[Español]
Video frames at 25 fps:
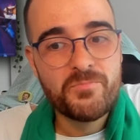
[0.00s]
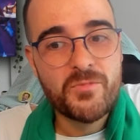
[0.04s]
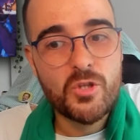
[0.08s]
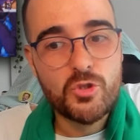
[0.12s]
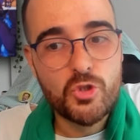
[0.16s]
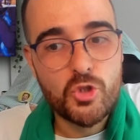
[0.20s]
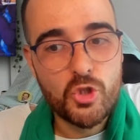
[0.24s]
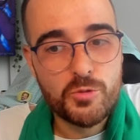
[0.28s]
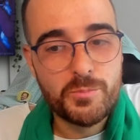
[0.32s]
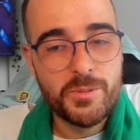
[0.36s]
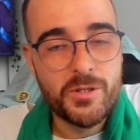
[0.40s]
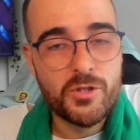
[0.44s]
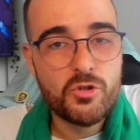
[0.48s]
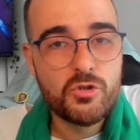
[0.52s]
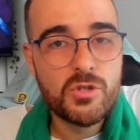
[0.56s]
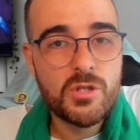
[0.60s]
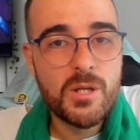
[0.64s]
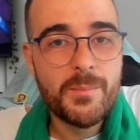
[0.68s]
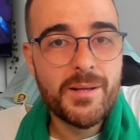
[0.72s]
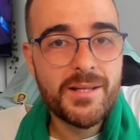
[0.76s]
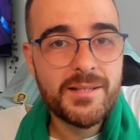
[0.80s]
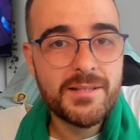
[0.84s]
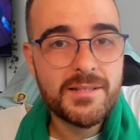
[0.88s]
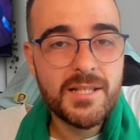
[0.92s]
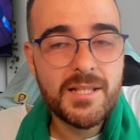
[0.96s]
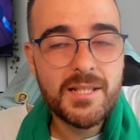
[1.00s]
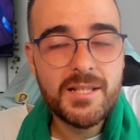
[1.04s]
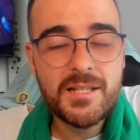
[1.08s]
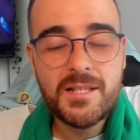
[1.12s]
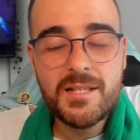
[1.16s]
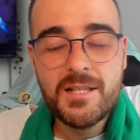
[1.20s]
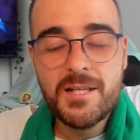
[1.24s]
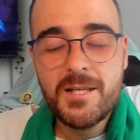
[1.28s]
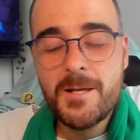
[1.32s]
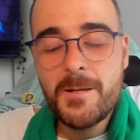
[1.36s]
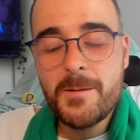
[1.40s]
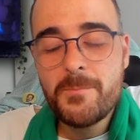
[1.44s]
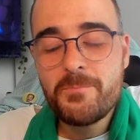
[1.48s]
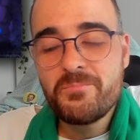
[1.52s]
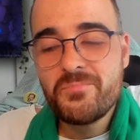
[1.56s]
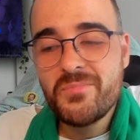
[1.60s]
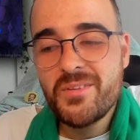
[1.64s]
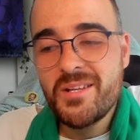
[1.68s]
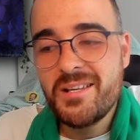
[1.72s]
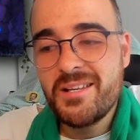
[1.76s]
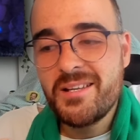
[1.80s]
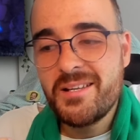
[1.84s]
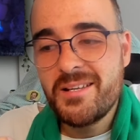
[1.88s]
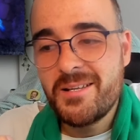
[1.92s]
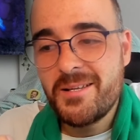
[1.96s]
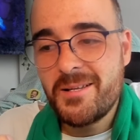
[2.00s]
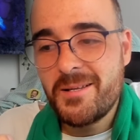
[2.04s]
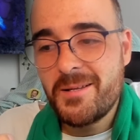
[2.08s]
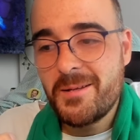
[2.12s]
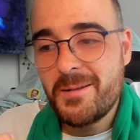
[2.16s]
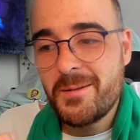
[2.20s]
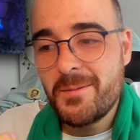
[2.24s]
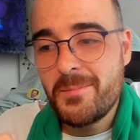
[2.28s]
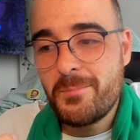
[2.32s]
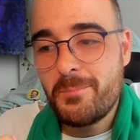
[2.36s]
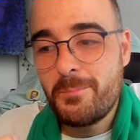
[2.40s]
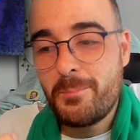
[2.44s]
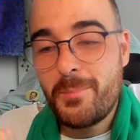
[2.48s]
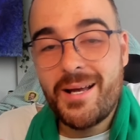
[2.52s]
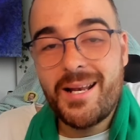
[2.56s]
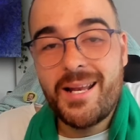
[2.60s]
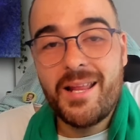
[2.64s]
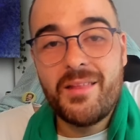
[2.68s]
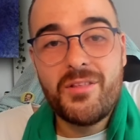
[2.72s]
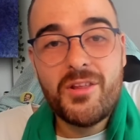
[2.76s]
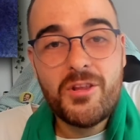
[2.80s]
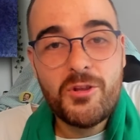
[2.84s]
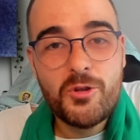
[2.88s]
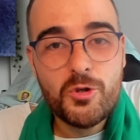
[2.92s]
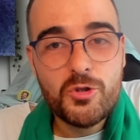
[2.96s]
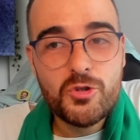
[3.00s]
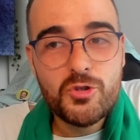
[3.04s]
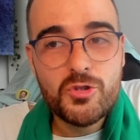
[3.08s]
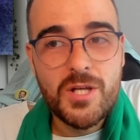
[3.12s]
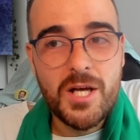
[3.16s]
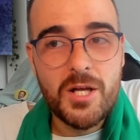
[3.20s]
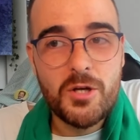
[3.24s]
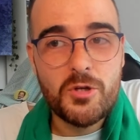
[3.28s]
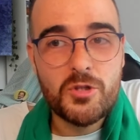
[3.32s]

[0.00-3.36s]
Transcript: sospechosamente eh, parecidos a los